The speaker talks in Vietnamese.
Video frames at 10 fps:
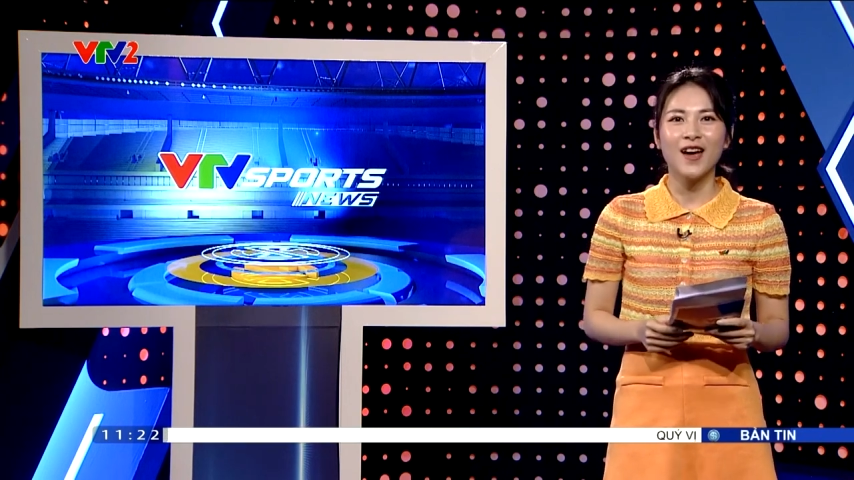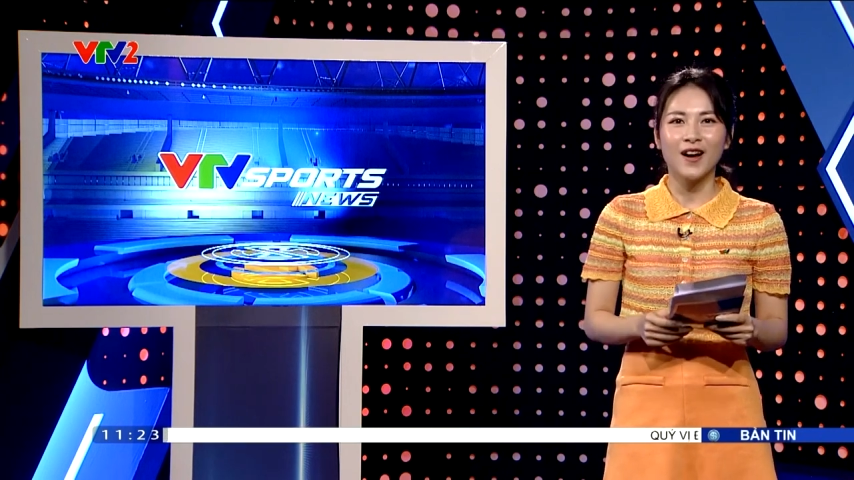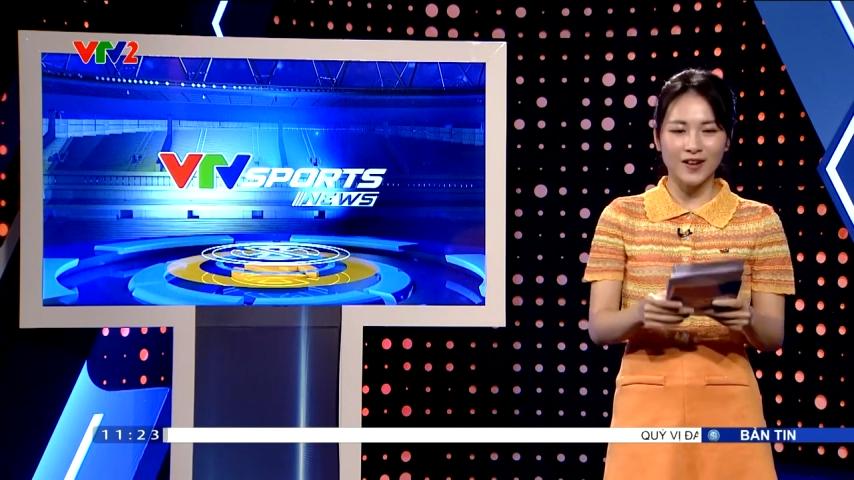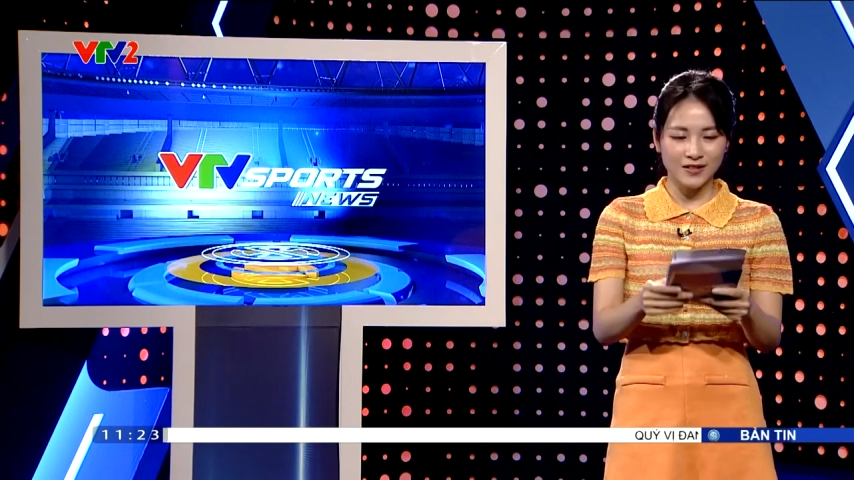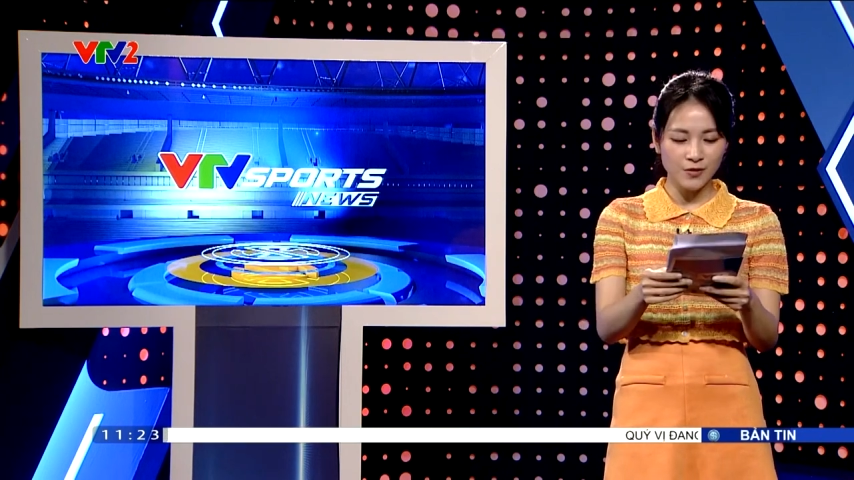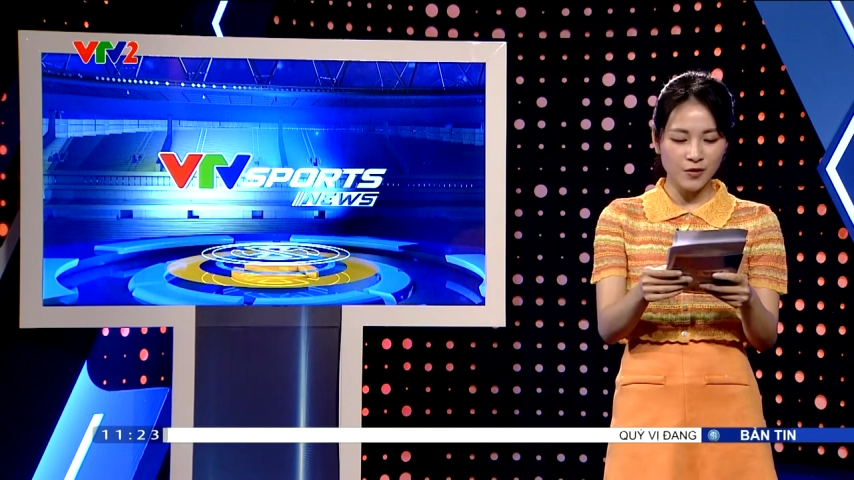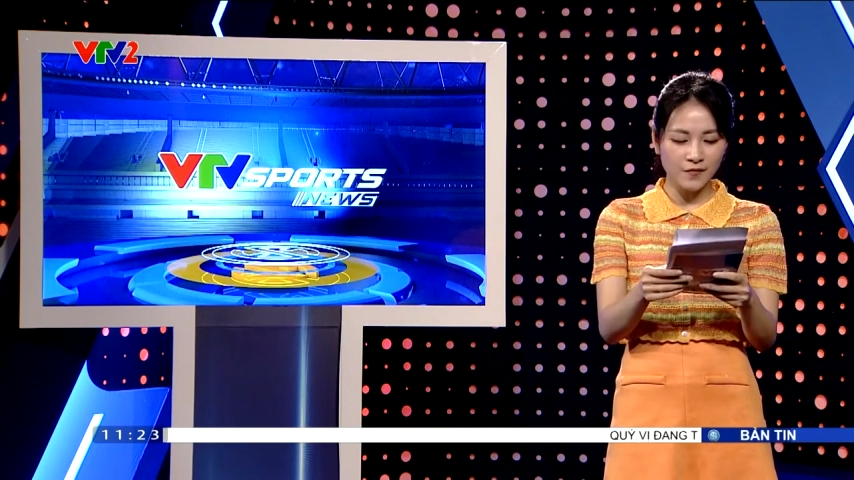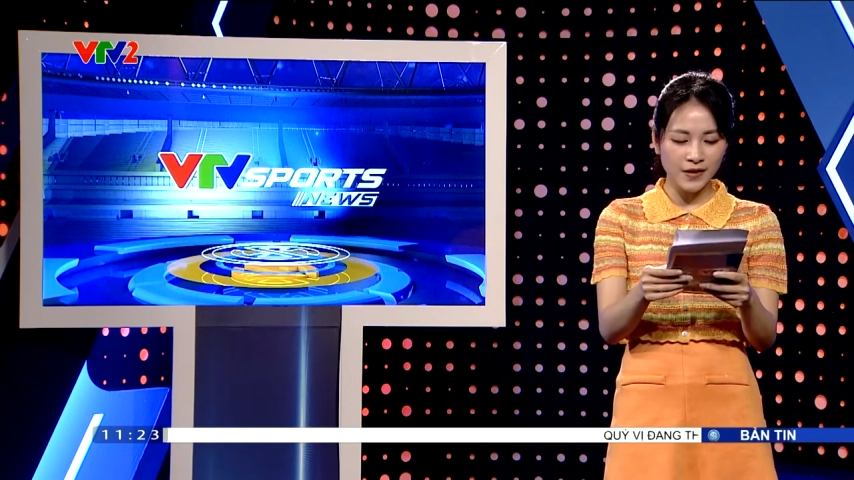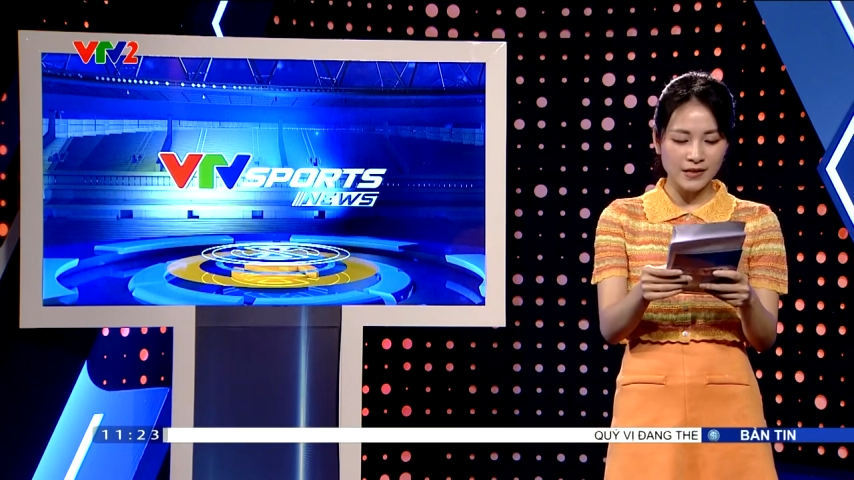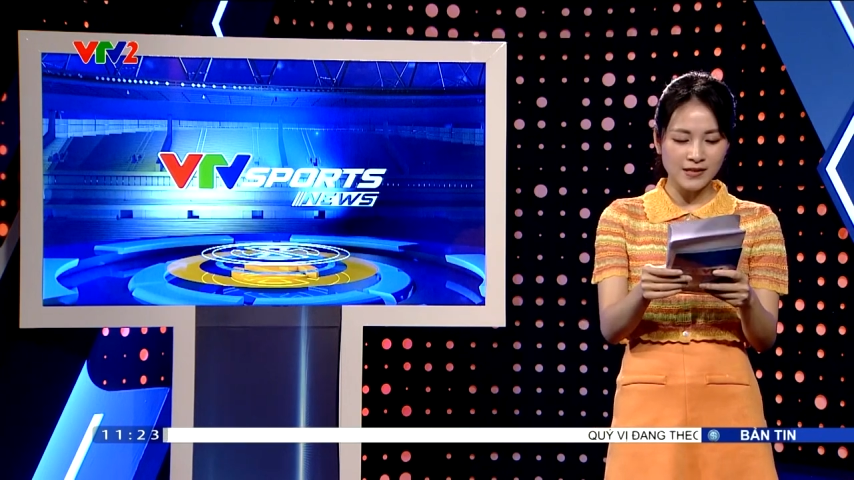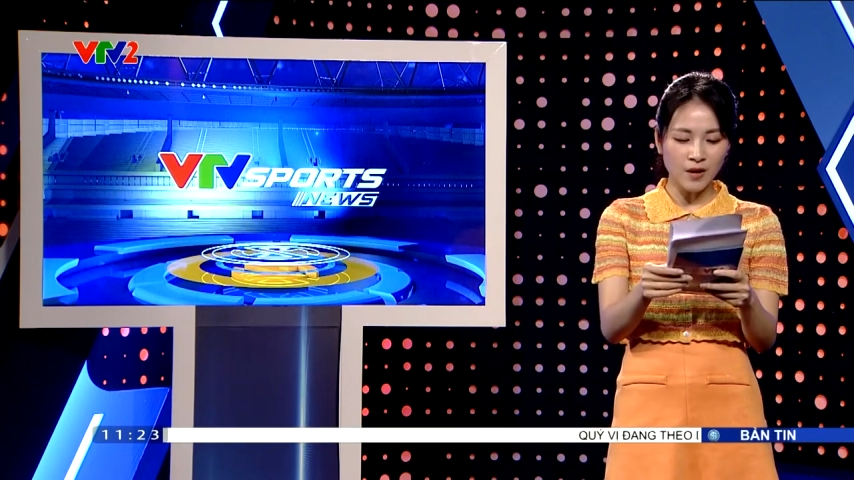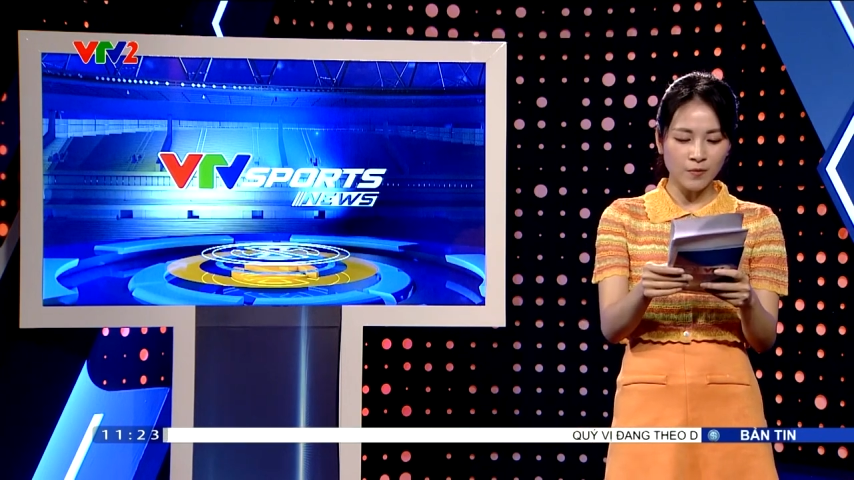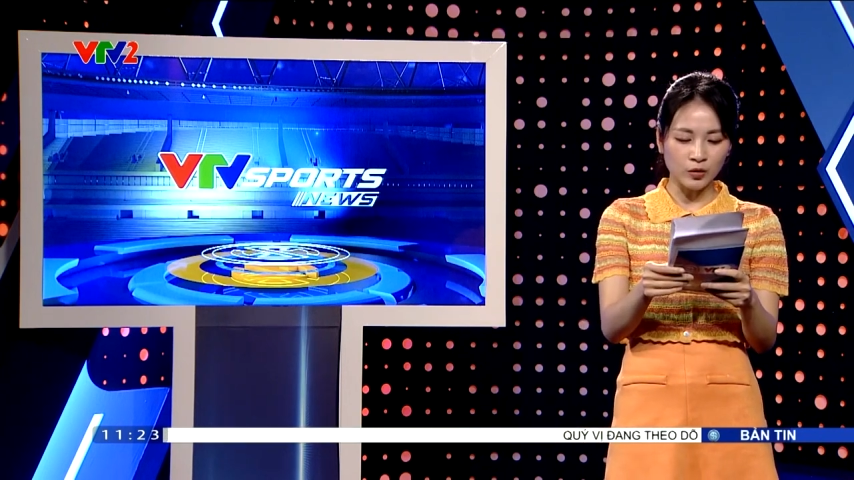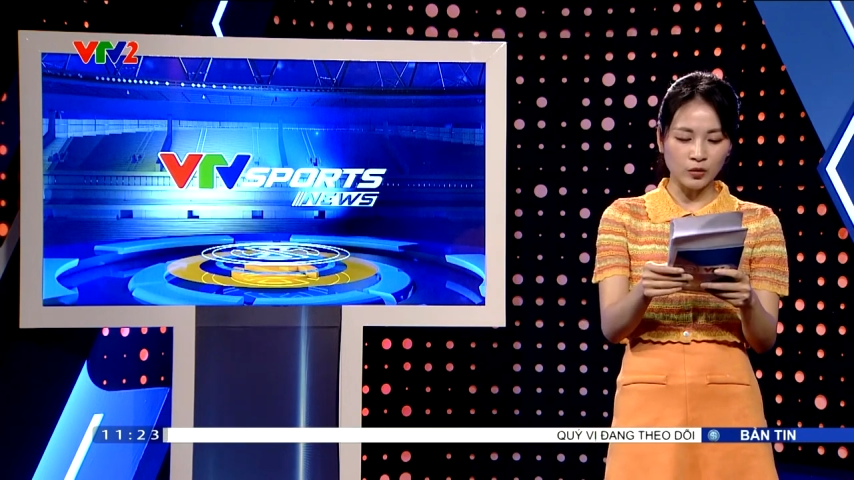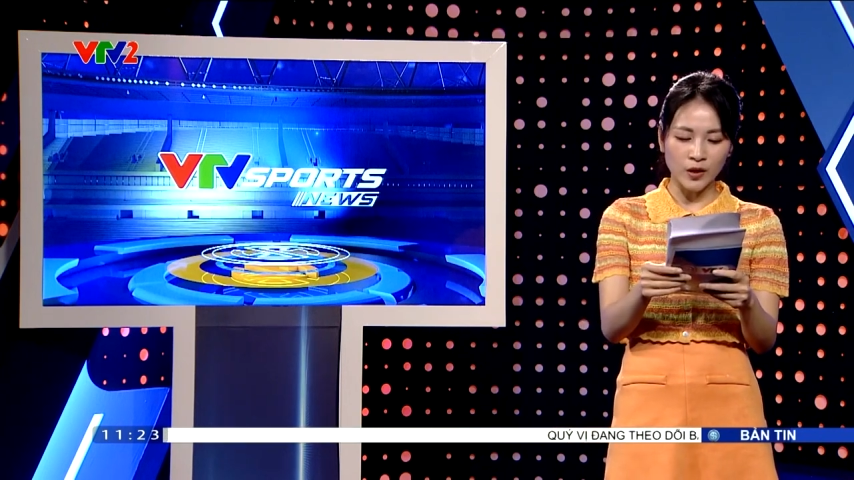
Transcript: Còn thưa quý vị, sau một